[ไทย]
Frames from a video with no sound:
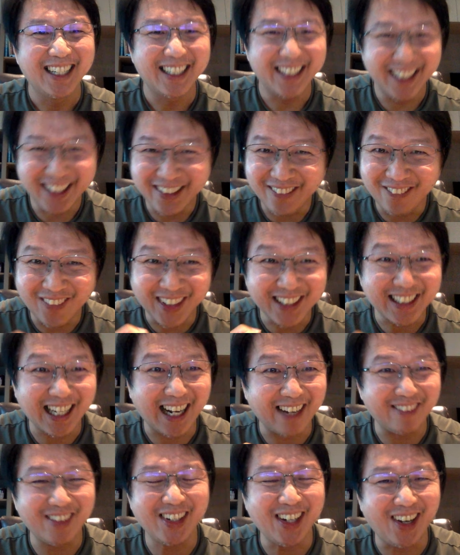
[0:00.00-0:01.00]
ดึงหัวชาร์จ
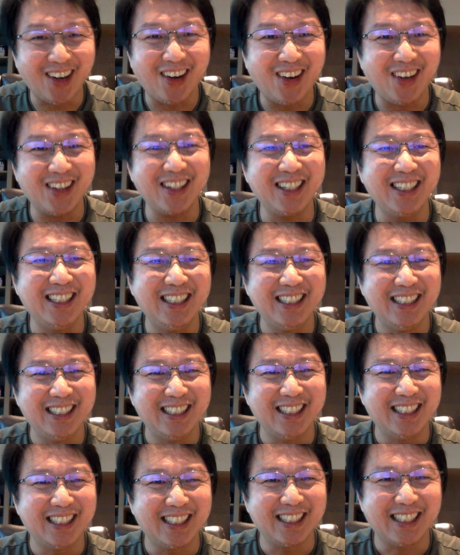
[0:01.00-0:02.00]
ไม่ออก
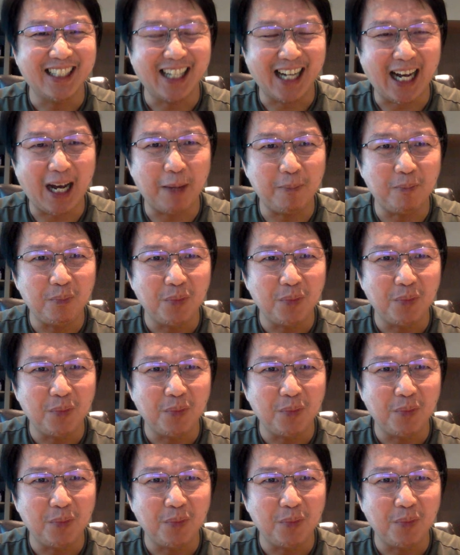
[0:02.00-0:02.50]
นะครับ